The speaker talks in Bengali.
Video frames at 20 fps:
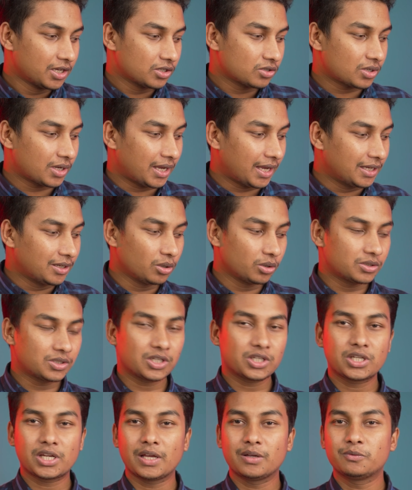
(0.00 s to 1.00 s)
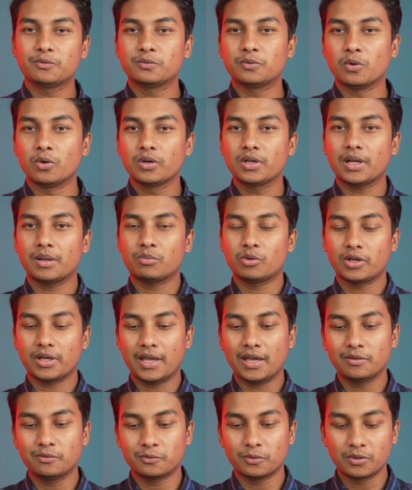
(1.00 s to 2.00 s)
সো এই হচ্ছে সেই ফোন এবং
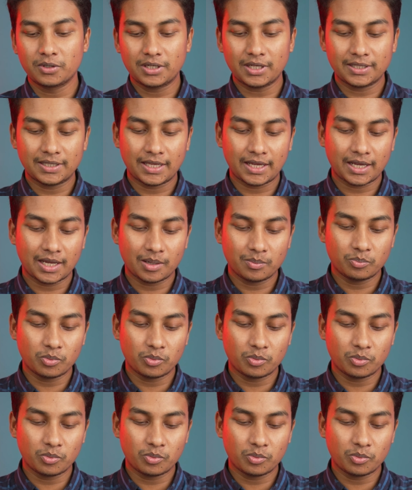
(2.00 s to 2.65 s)
এই ফোনটা দেখার